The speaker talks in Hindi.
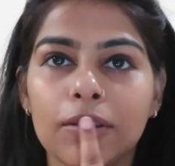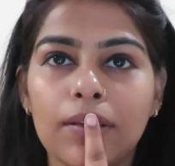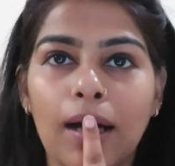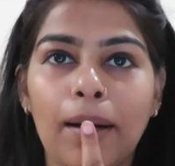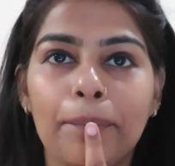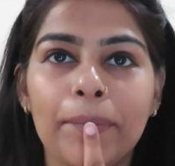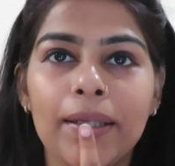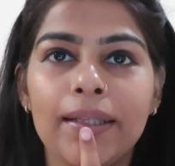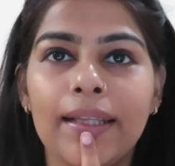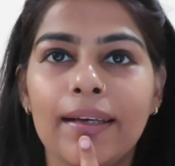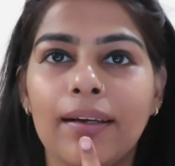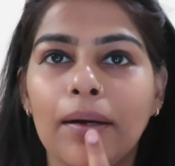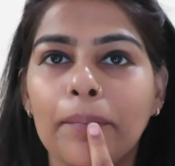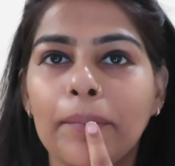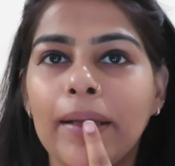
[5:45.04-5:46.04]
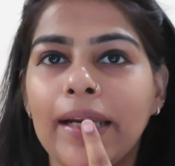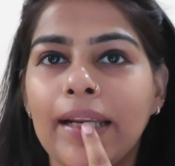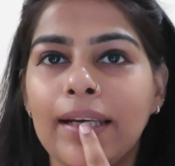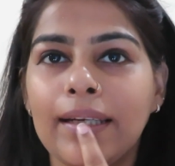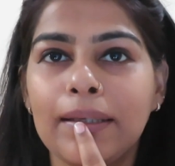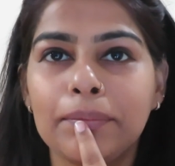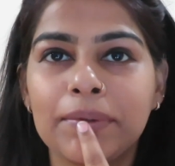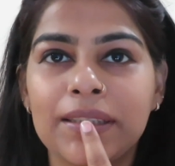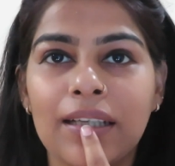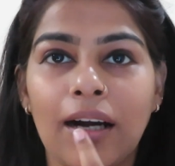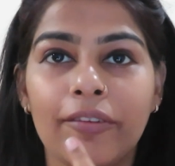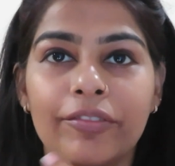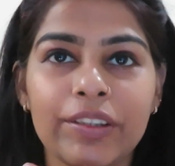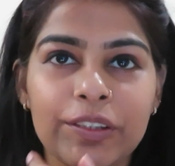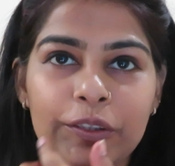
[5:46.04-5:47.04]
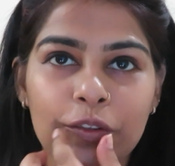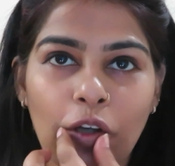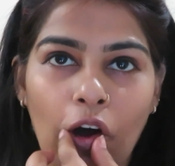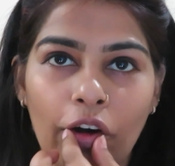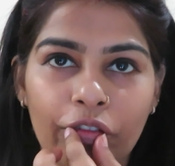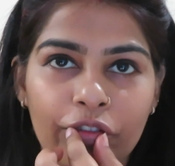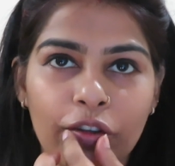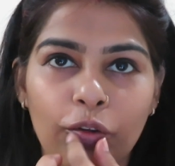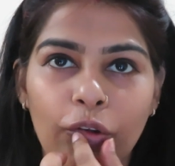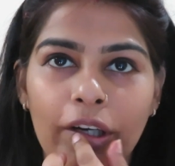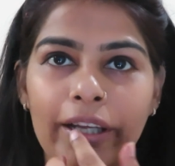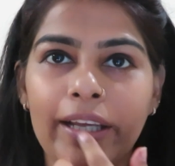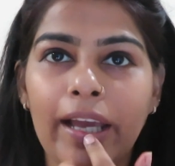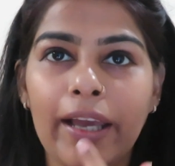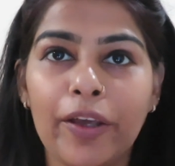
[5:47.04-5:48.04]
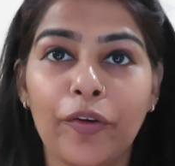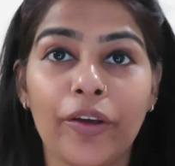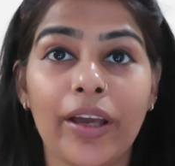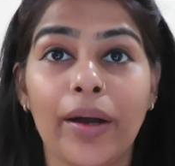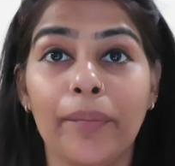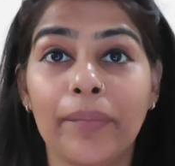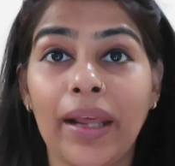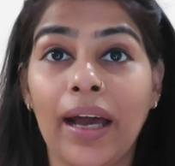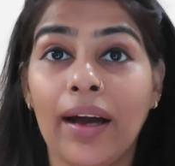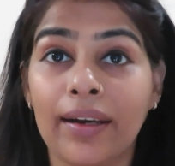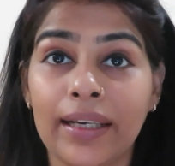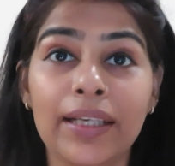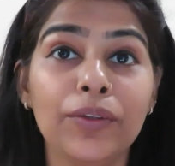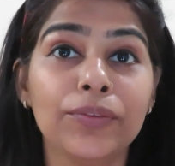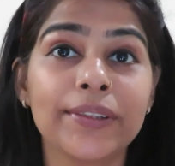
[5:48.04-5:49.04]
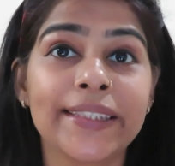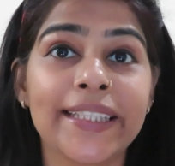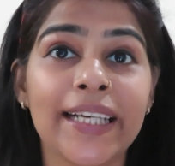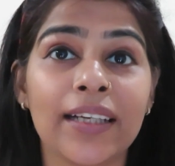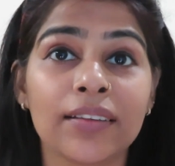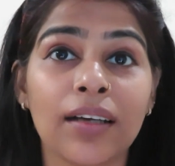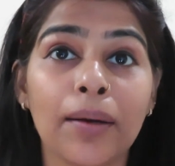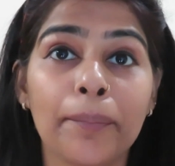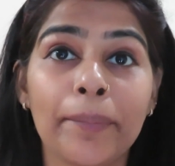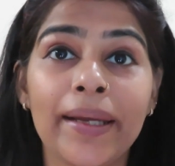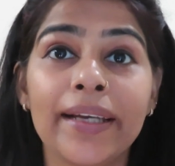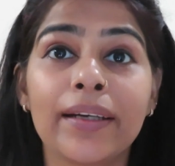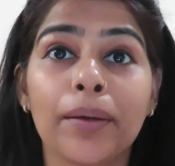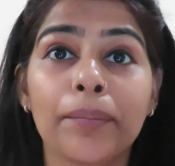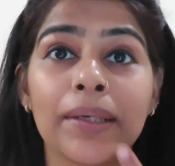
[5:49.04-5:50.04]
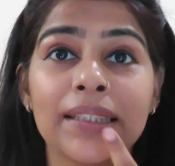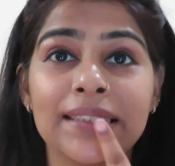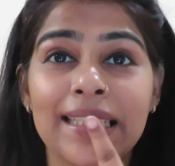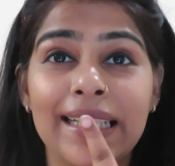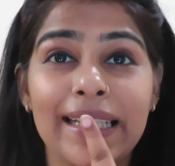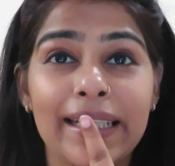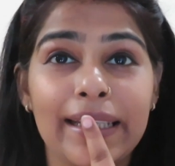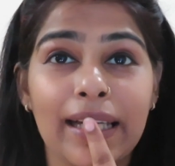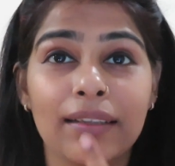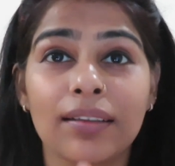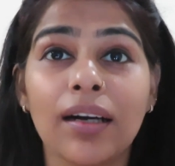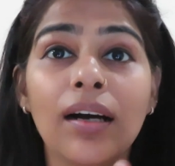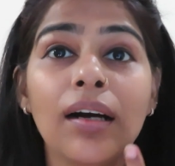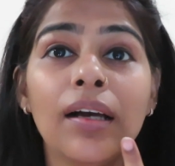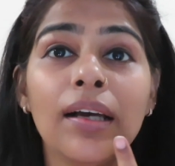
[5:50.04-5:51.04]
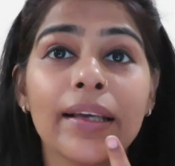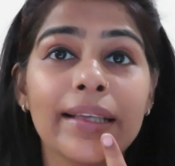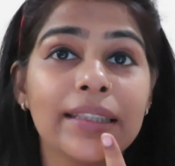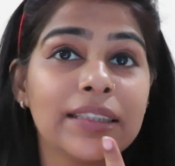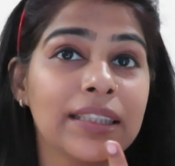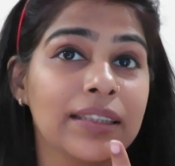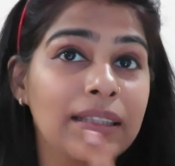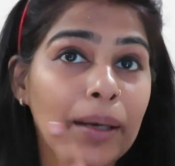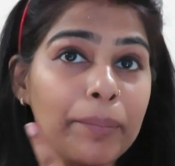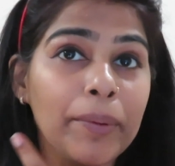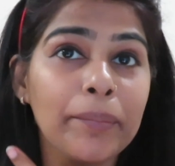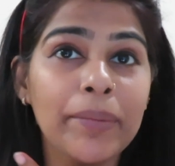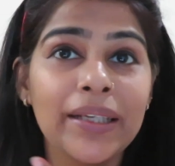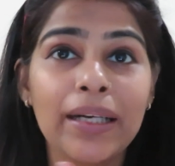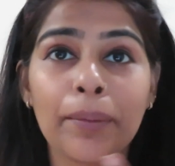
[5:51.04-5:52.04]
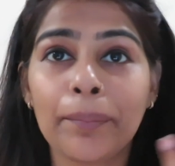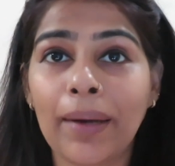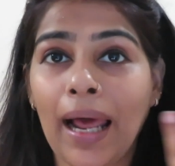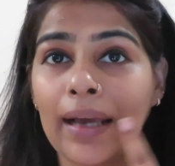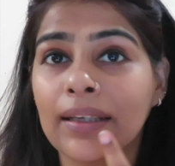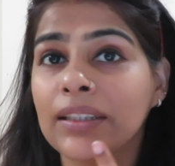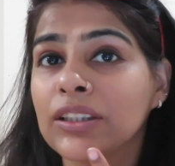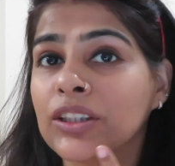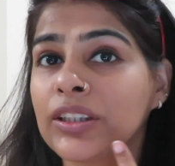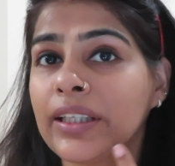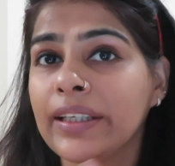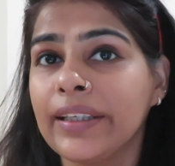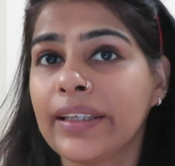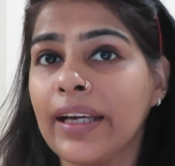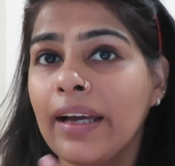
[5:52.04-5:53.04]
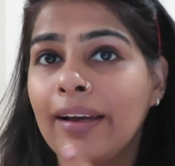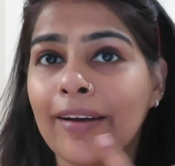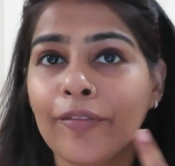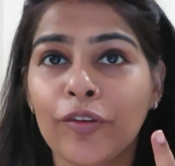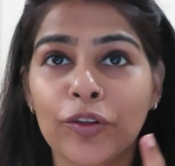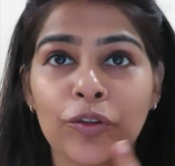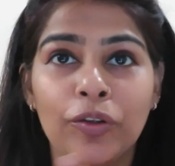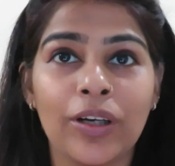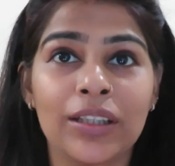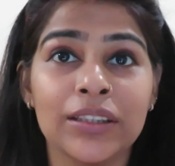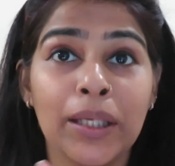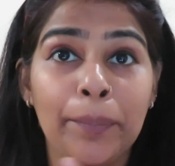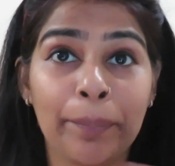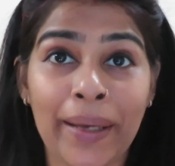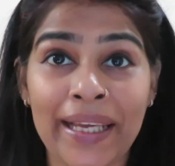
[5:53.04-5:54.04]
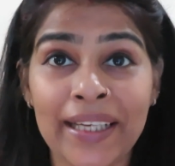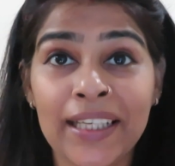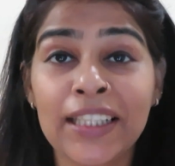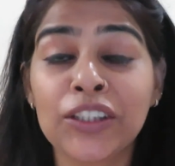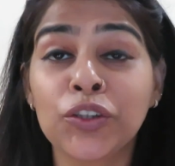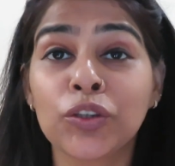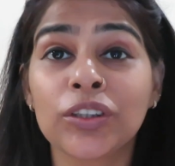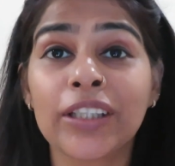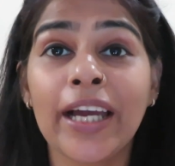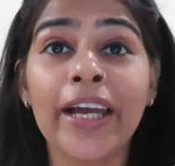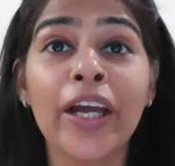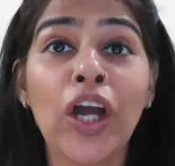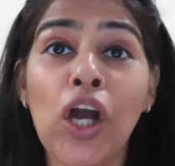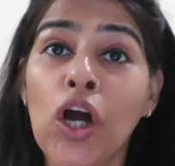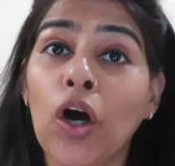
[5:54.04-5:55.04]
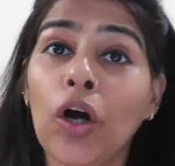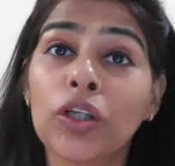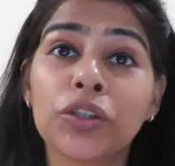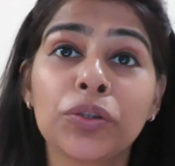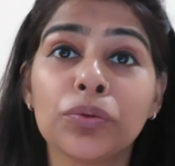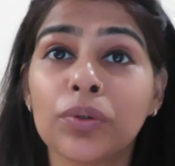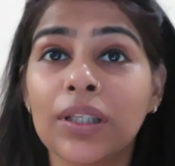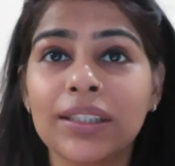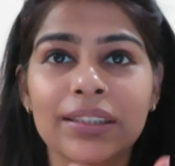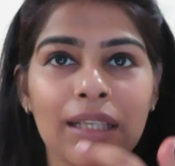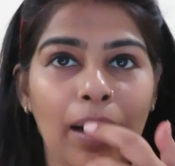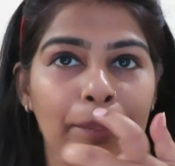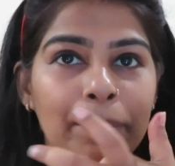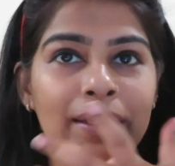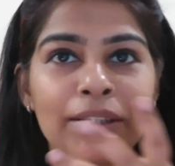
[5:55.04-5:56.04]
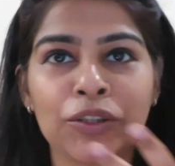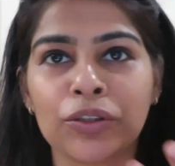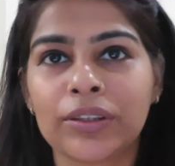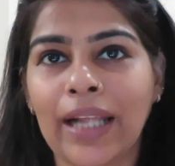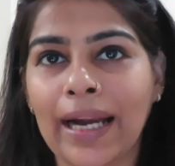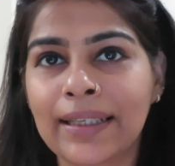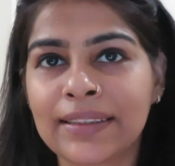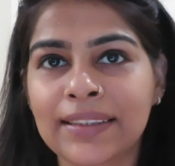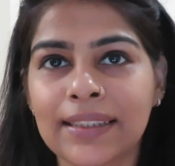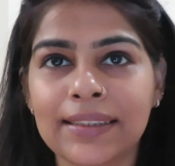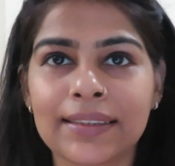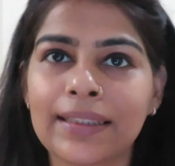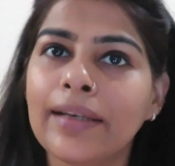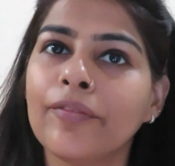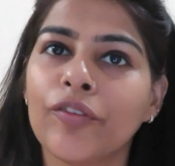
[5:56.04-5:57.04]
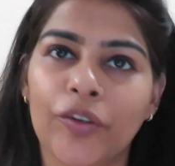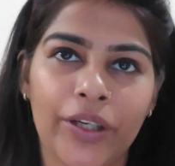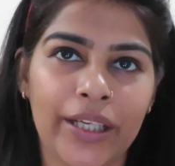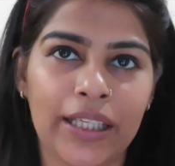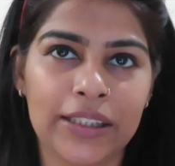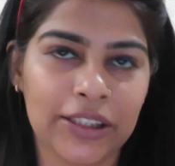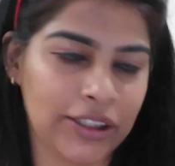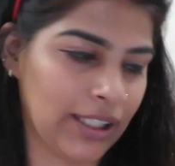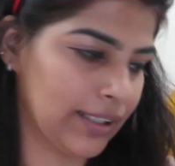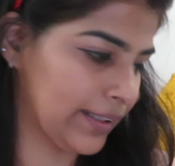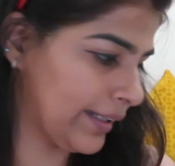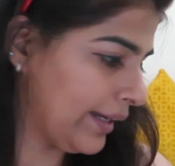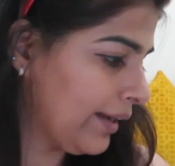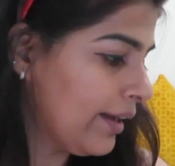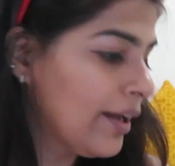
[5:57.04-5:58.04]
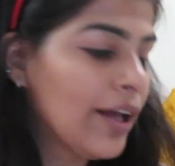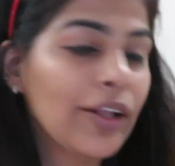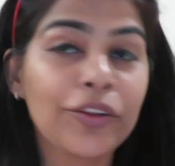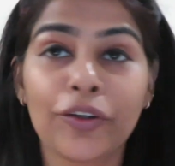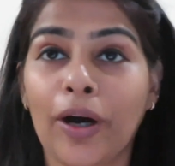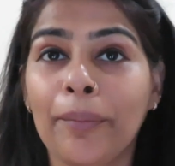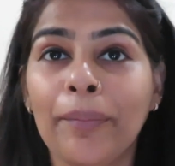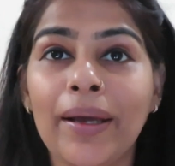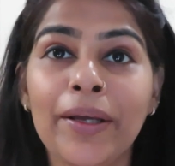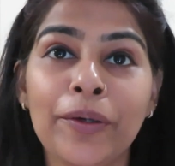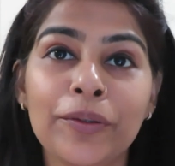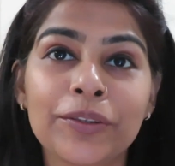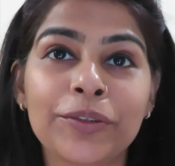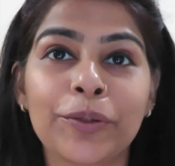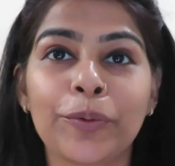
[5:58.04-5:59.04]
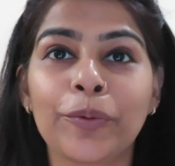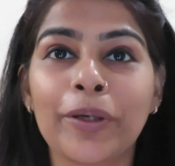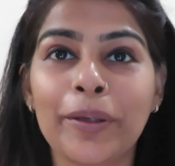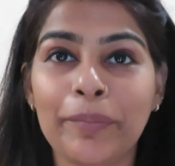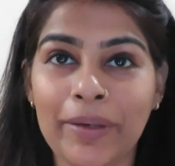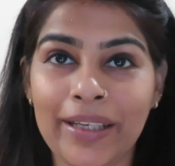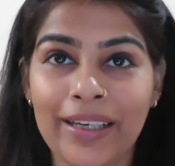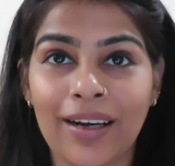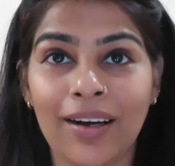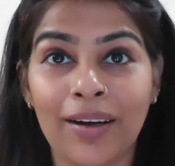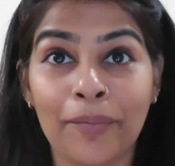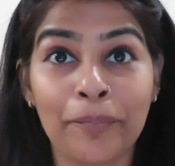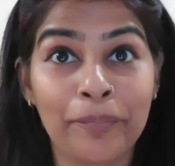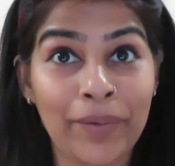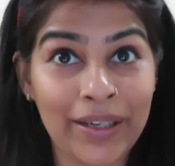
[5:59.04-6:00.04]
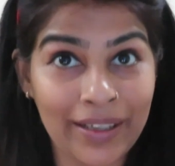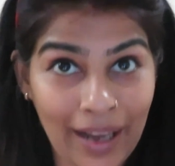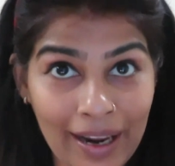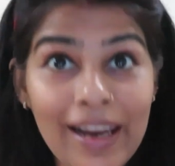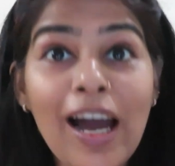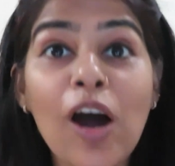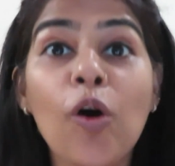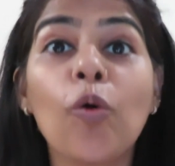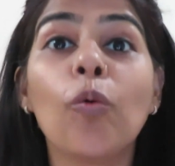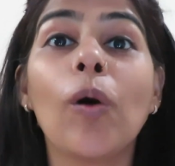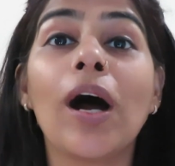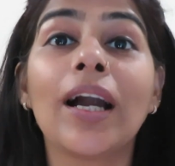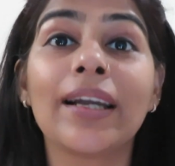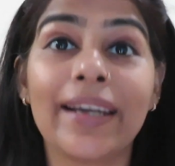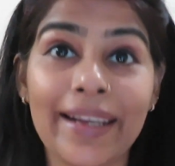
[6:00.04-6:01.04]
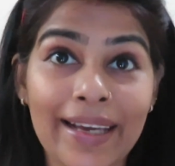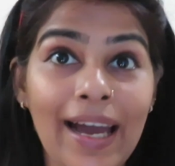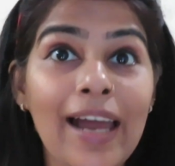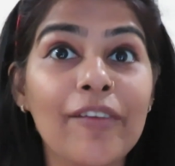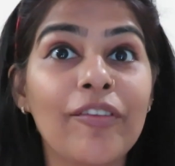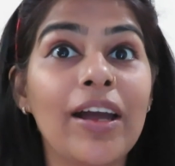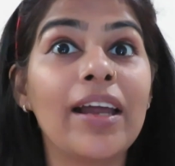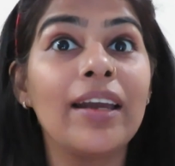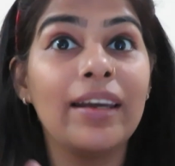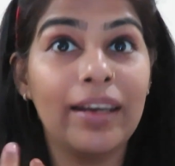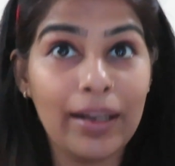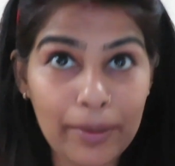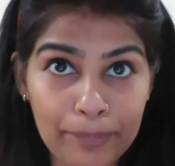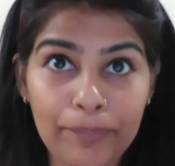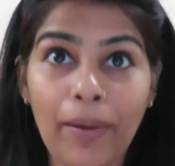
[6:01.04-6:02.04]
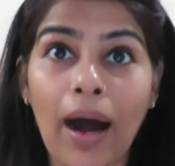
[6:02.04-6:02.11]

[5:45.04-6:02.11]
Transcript: तो आपने देखा मेरे लिप्स काफ़ी सॉफ्ट हो गए हैं क्योंकि हमने हनी यूज़ किया था बीट हमने इसलिए किया था कि जितना भी मेरा ब्लैकिश एरिया है वो थोड़ा सा पिंकिश हो जाए और शुगर से आपकी जो डेड सेल्स हैं वो निकल जाते हैं तो अब मैं यूज़ करूँगी मेरा बनाया हुआ डी लिप